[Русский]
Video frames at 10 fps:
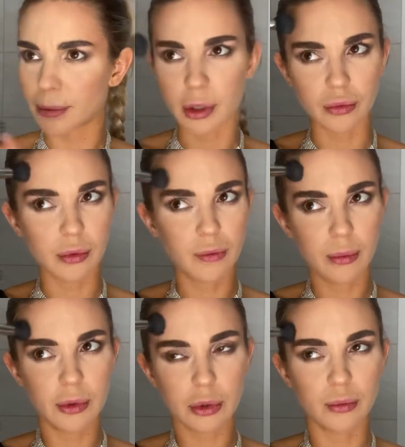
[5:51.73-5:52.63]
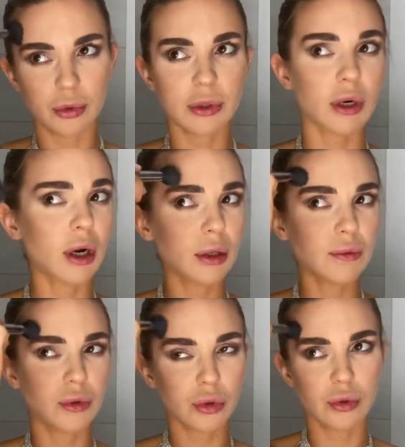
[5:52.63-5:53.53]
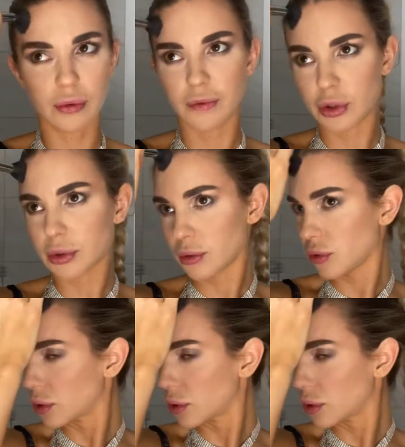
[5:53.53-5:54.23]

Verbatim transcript: пока он не влюбится, он будет трахать все, что движется. Но если у